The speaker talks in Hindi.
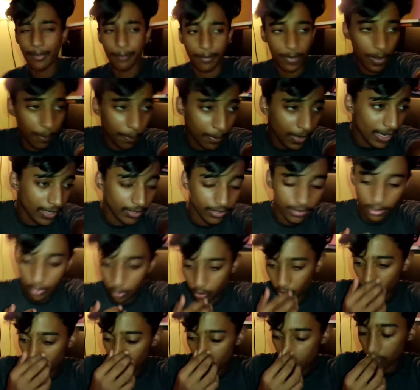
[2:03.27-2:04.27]
मैं प्रेस
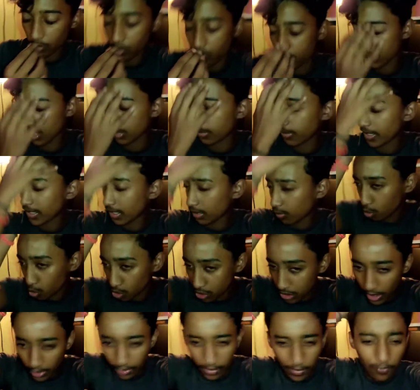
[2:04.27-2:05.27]
करूंगा और उसके बाद हम
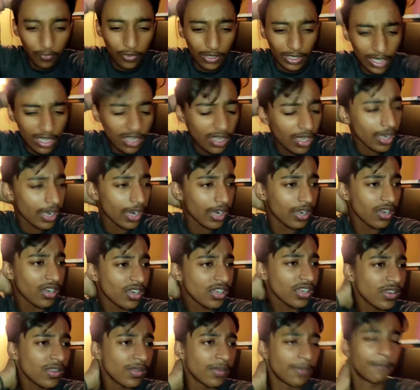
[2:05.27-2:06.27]
लोग जाएंगे फिटिंग
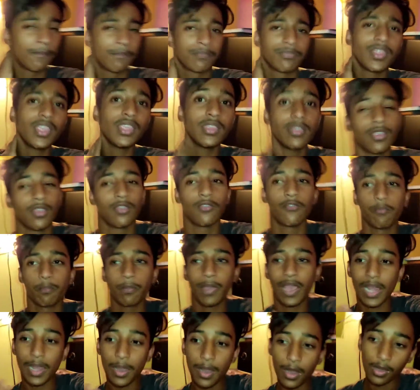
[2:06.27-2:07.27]
कराने नहीं
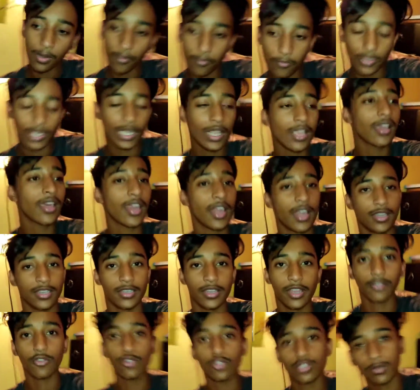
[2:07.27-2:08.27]
पहले फिटिंग कराने
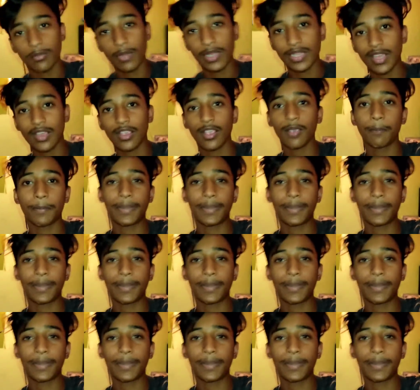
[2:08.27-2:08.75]
जाएंगे उसके बाद आगे